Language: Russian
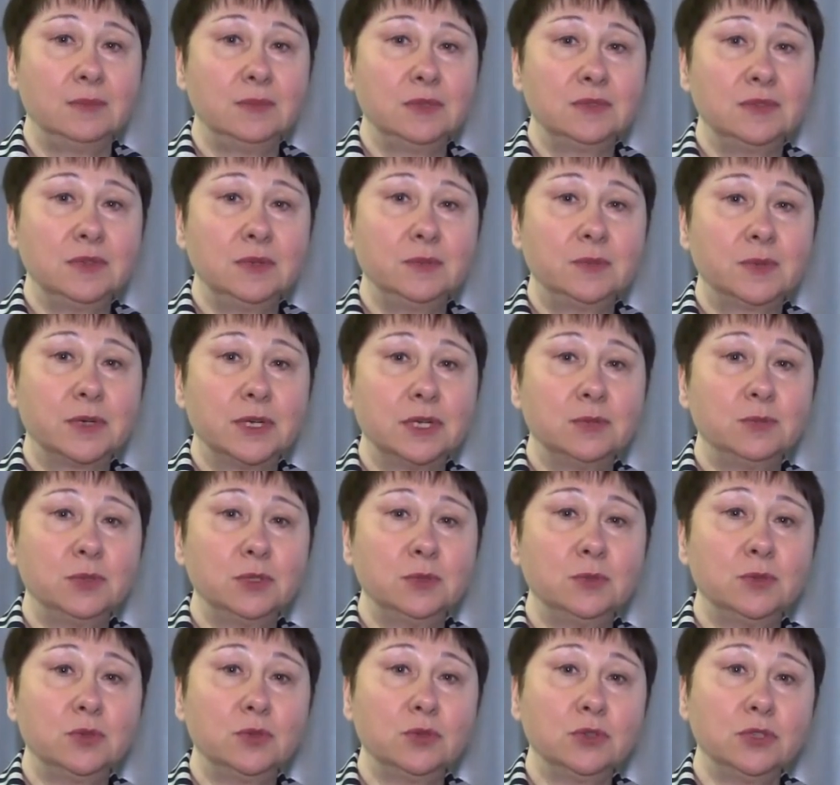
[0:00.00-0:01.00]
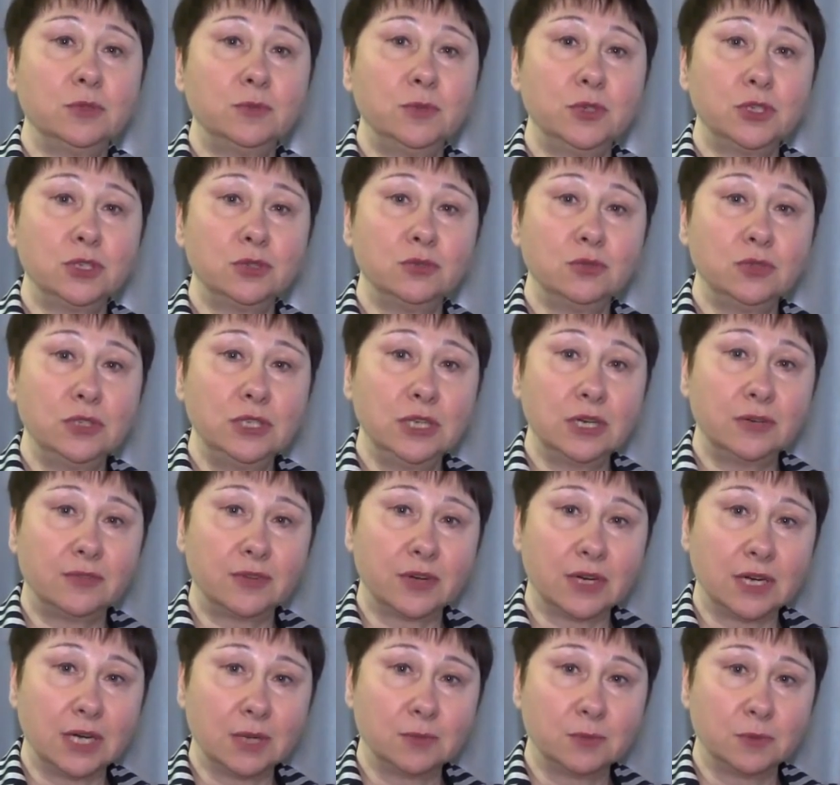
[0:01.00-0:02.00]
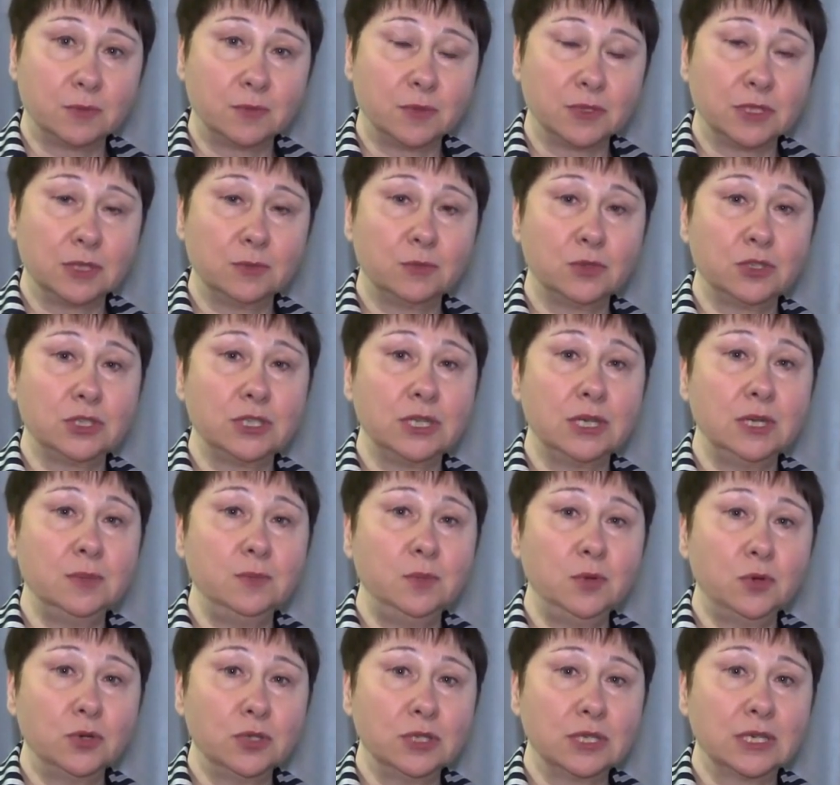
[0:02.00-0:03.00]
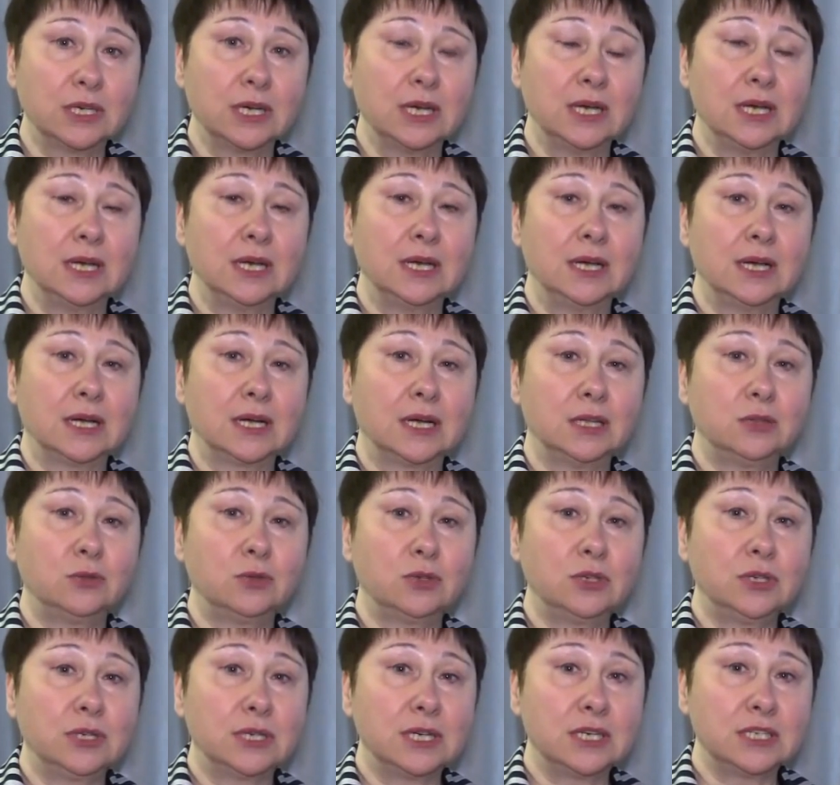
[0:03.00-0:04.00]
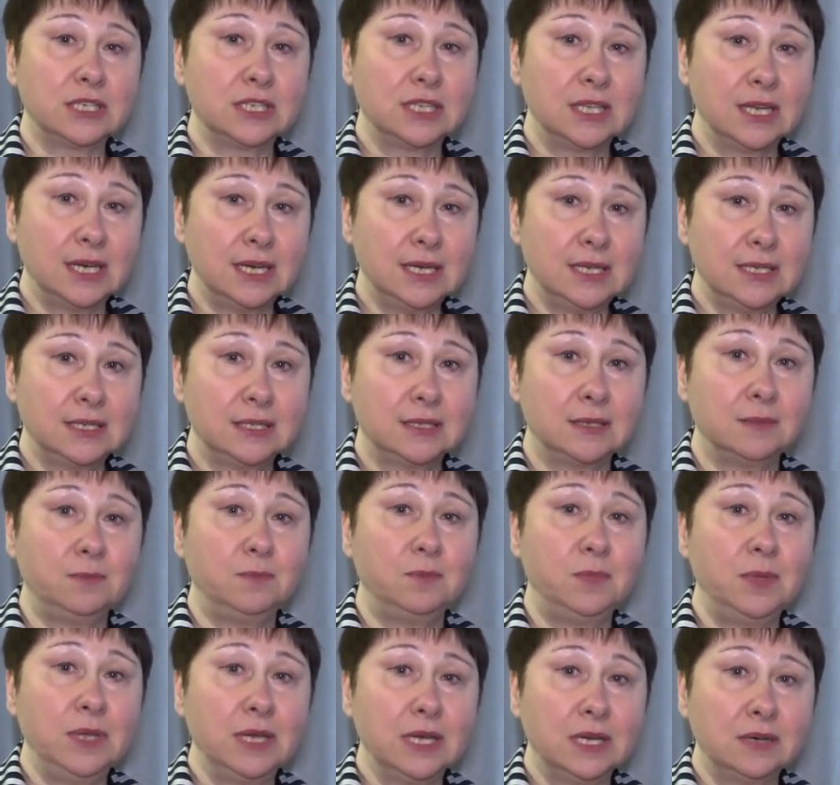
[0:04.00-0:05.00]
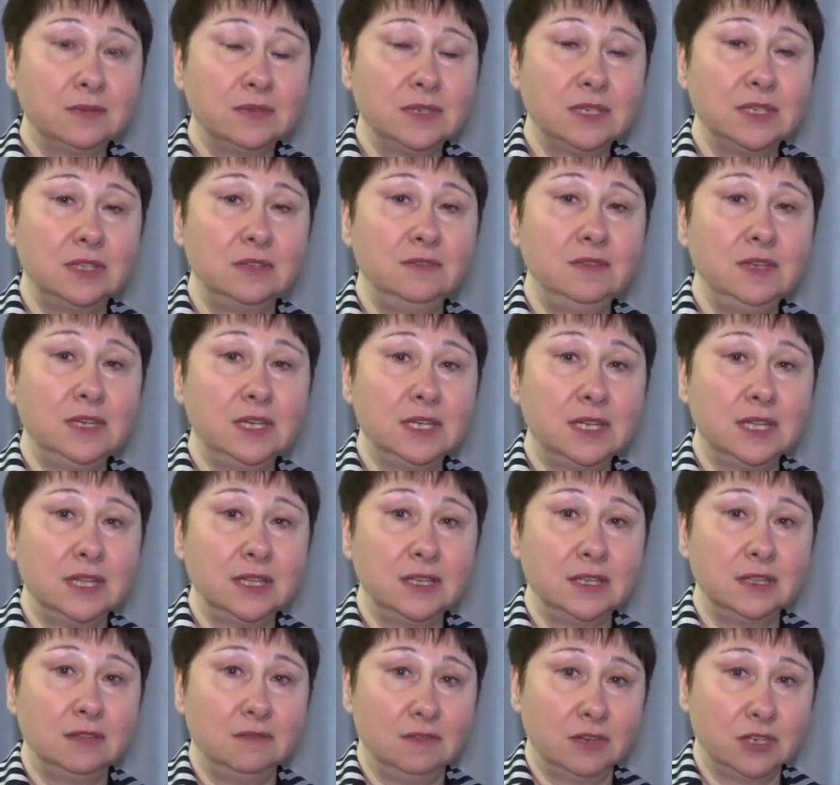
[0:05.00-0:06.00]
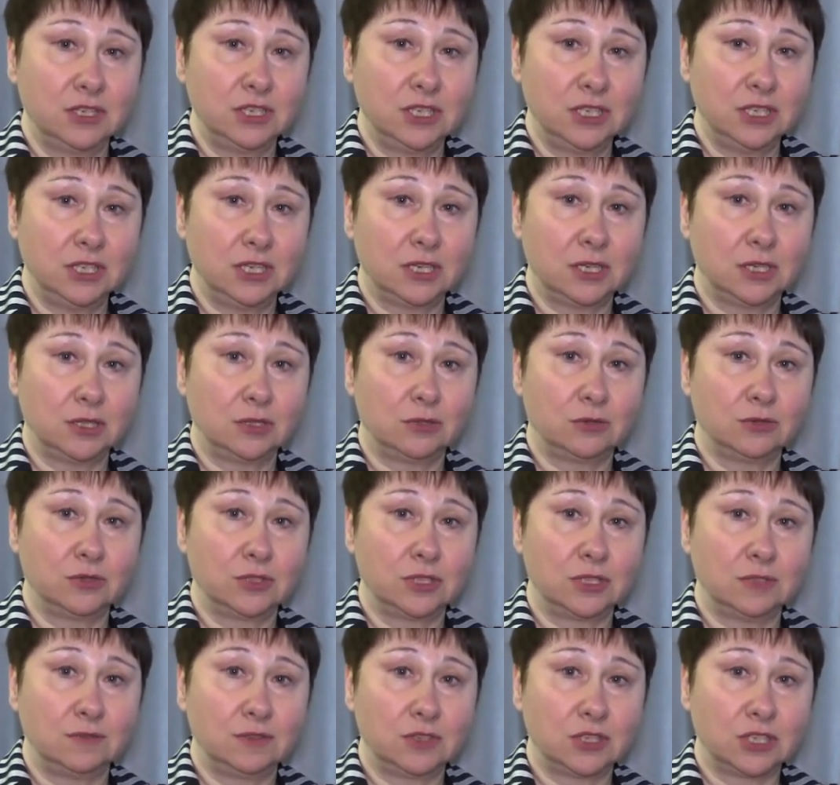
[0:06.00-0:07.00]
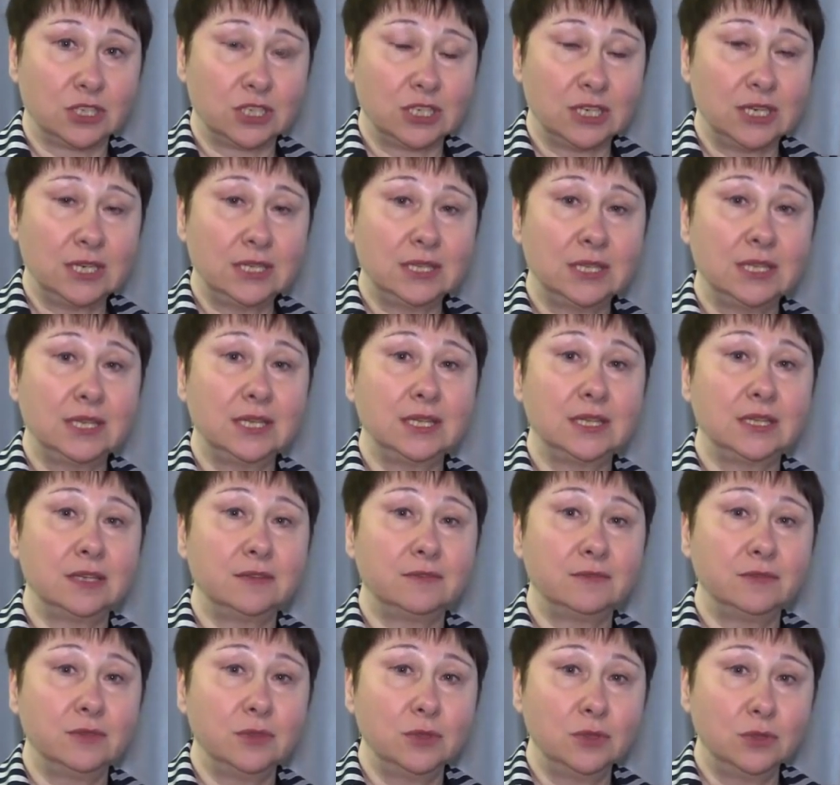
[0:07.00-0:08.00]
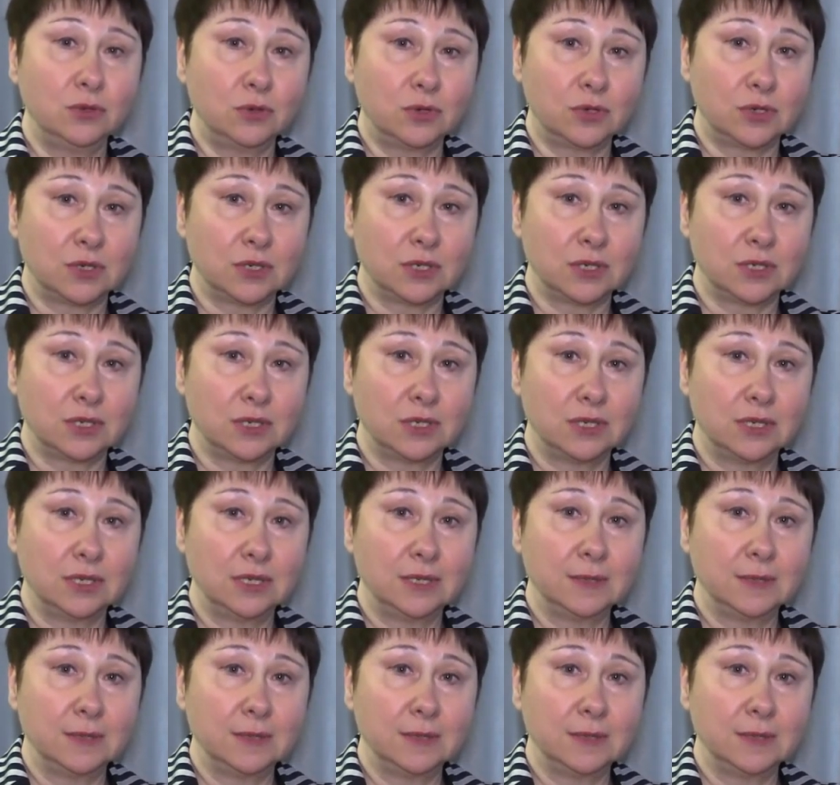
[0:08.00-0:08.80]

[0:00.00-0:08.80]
Мы с вами проработаем грудобрюшную диафрагму, потому что ребенок, который рождается, первое двигательное движение, которое он совершает, это вдох –